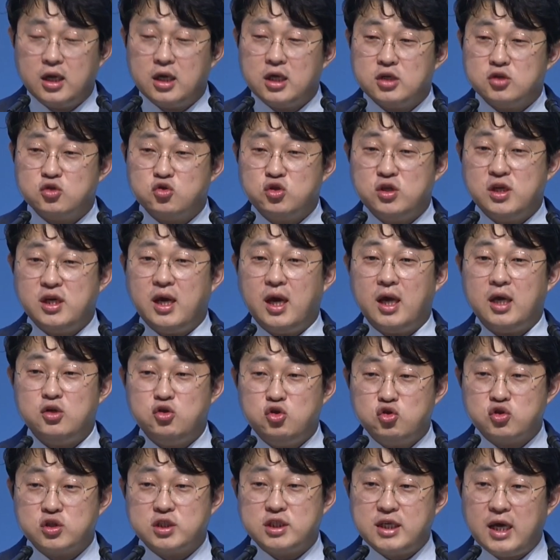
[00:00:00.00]
우리의
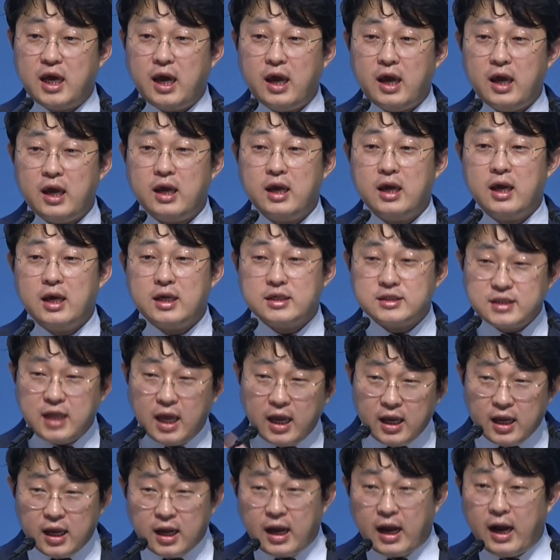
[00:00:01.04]
육체,
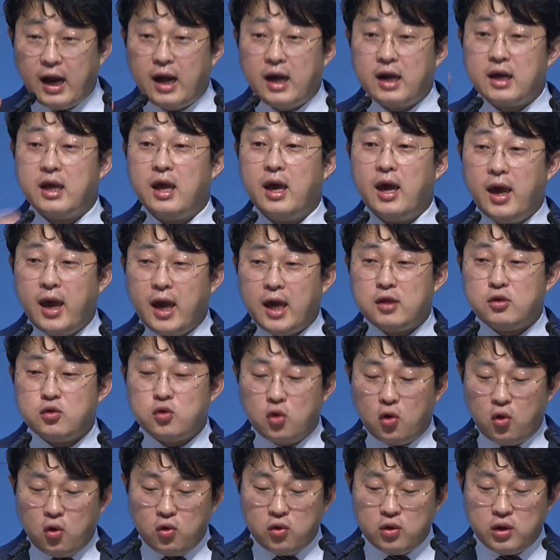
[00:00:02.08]
생각,
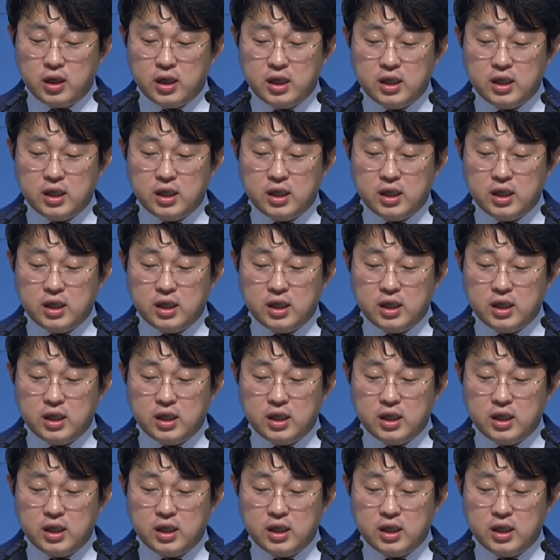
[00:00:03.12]
행동,